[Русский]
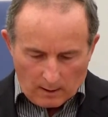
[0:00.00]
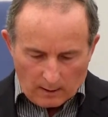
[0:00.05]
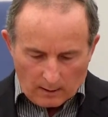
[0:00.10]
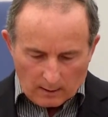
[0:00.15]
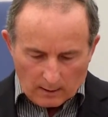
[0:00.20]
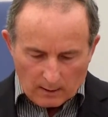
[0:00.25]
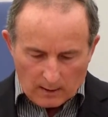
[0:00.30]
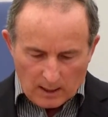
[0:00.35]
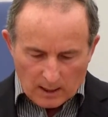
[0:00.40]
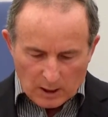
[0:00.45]

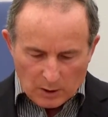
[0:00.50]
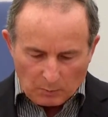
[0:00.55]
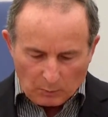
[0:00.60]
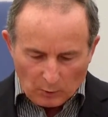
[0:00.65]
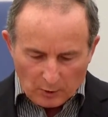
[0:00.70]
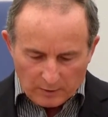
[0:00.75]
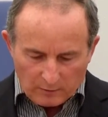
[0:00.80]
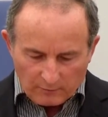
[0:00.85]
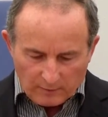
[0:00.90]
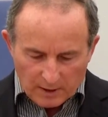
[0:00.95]

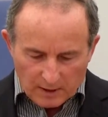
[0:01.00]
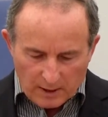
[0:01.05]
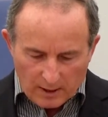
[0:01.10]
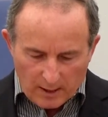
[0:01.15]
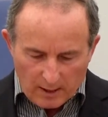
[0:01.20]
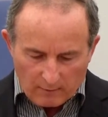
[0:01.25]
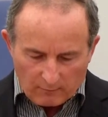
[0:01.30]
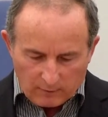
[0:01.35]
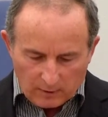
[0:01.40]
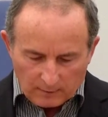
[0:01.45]
Господь,
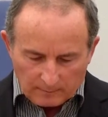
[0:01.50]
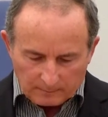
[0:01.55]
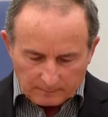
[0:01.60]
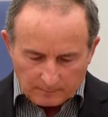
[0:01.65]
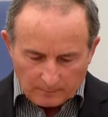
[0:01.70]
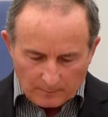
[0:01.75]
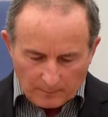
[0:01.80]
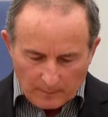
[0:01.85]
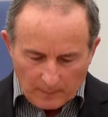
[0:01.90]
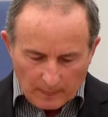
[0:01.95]
возрев
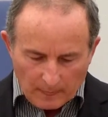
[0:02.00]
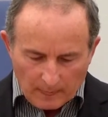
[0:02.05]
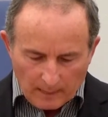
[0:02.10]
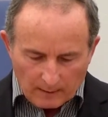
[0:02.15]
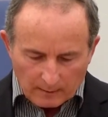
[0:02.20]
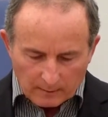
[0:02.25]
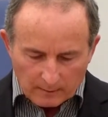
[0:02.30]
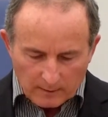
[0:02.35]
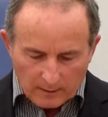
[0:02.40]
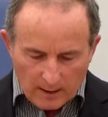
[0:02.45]

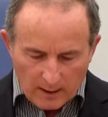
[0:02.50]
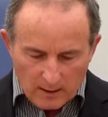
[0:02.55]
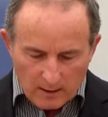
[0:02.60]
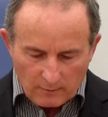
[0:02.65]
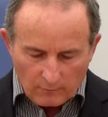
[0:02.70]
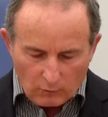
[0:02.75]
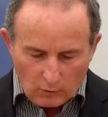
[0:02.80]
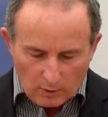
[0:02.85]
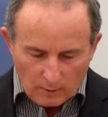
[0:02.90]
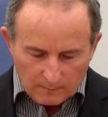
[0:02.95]
на
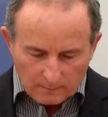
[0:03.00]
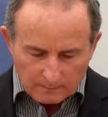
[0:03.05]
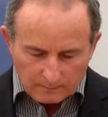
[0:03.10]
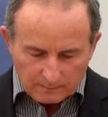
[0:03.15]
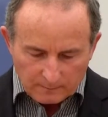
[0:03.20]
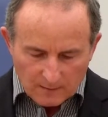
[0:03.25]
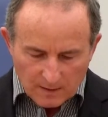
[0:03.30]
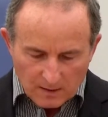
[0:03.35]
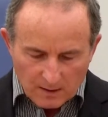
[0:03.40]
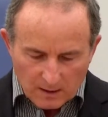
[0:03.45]

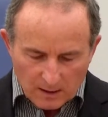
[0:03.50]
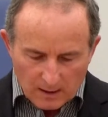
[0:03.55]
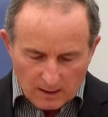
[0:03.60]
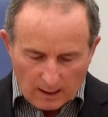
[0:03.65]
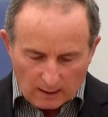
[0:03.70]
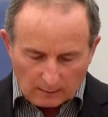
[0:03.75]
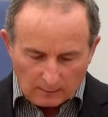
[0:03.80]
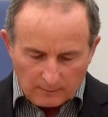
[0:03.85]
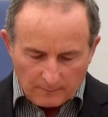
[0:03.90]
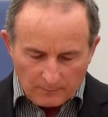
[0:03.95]
него,
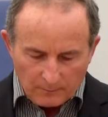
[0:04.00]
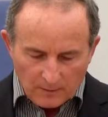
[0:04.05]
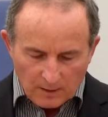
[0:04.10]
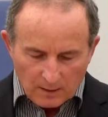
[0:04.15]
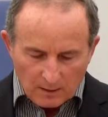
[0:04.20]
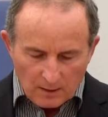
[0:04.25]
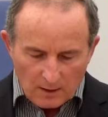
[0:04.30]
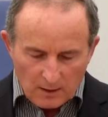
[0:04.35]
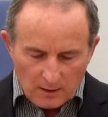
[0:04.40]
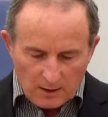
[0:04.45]
сказал –
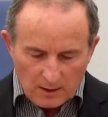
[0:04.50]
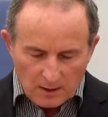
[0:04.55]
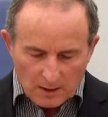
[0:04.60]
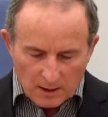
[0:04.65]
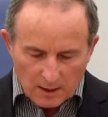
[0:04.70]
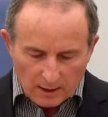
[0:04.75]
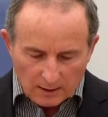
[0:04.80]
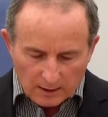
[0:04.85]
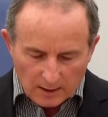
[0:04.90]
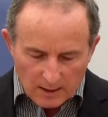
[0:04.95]
иди
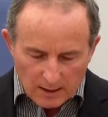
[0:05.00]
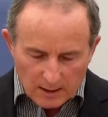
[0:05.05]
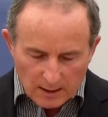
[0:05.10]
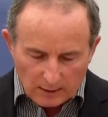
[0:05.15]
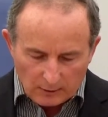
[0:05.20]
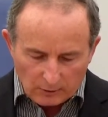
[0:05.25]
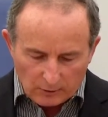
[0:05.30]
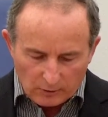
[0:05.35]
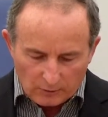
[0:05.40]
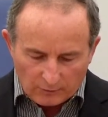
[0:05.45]
с этой
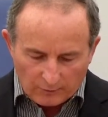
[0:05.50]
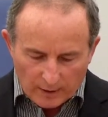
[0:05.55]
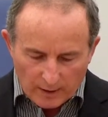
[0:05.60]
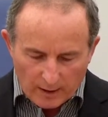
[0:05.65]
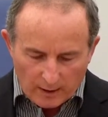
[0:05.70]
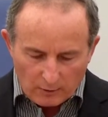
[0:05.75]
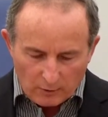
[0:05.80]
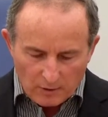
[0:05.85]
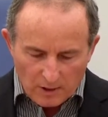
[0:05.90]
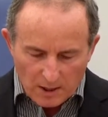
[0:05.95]
силою
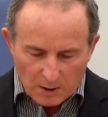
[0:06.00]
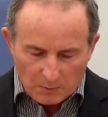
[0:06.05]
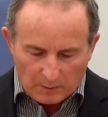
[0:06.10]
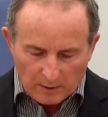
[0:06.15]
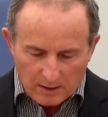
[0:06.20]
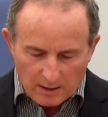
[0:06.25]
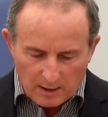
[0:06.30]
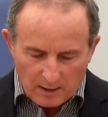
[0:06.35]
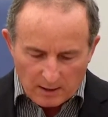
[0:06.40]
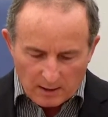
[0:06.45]
твоею и
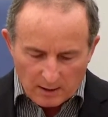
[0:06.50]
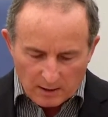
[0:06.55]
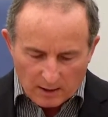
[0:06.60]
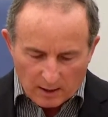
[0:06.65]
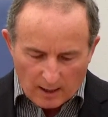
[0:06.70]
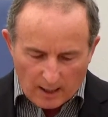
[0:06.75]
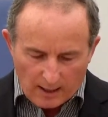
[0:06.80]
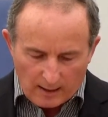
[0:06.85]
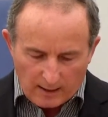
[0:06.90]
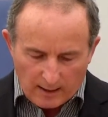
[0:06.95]
спаси
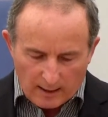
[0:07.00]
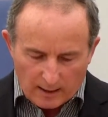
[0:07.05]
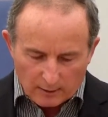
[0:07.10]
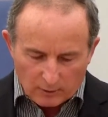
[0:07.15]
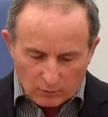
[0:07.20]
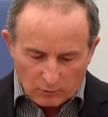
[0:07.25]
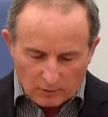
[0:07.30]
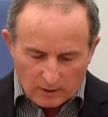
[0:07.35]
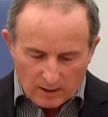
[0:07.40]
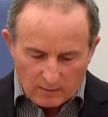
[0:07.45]
Израиля
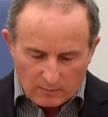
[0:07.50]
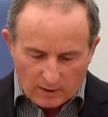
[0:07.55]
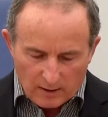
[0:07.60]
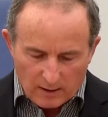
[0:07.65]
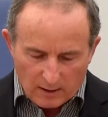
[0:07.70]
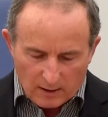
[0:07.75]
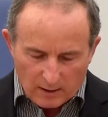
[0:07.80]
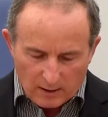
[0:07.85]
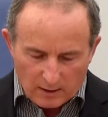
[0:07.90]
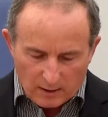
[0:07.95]
от руки
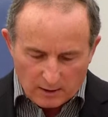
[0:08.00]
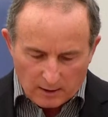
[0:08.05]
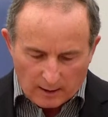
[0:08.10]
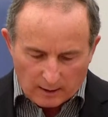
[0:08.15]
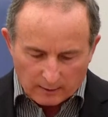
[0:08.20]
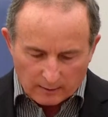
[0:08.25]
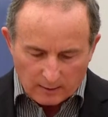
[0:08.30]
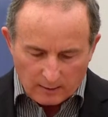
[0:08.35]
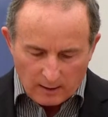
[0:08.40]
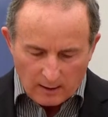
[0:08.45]

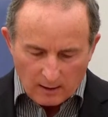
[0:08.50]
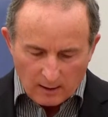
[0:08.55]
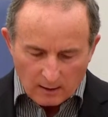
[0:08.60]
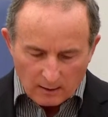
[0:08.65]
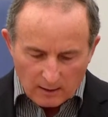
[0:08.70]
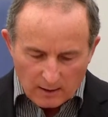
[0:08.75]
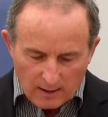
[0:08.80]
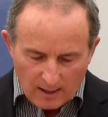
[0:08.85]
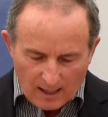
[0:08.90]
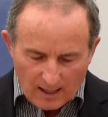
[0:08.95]
мадиатян.
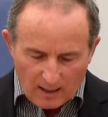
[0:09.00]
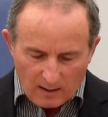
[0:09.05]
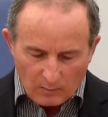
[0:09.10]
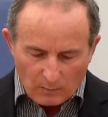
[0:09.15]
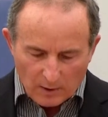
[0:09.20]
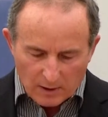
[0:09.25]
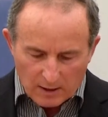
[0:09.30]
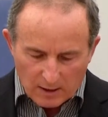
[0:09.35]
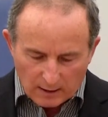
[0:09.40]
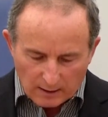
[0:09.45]
Я
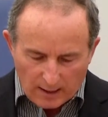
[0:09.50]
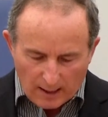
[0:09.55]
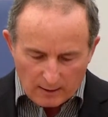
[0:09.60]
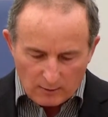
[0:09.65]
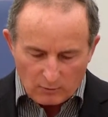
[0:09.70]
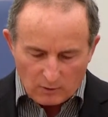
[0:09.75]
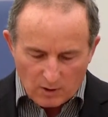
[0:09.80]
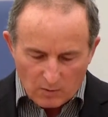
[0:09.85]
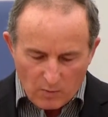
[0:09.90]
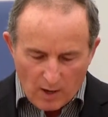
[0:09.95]

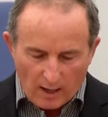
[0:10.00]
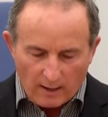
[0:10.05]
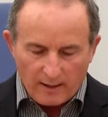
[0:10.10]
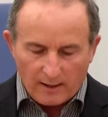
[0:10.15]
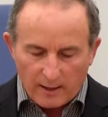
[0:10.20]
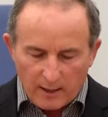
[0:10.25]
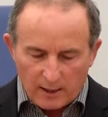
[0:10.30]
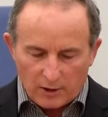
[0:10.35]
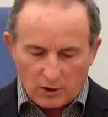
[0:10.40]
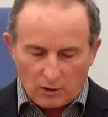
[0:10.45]
посылаю тебя».
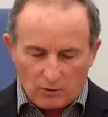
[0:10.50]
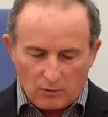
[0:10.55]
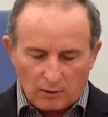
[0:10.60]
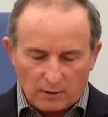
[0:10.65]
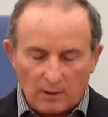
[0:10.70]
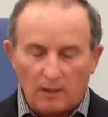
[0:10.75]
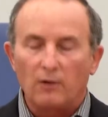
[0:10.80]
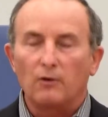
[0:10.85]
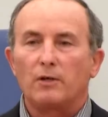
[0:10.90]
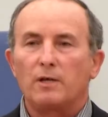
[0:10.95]
Речь
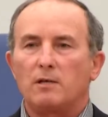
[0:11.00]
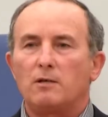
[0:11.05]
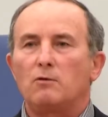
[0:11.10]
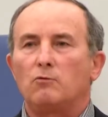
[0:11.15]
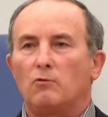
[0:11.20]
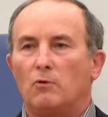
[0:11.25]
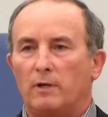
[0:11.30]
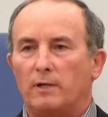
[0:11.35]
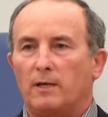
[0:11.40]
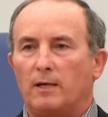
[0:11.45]
идет о
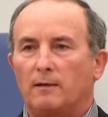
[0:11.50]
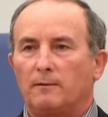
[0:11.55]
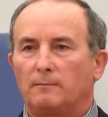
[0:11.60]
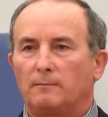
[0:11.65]
Гедеоне.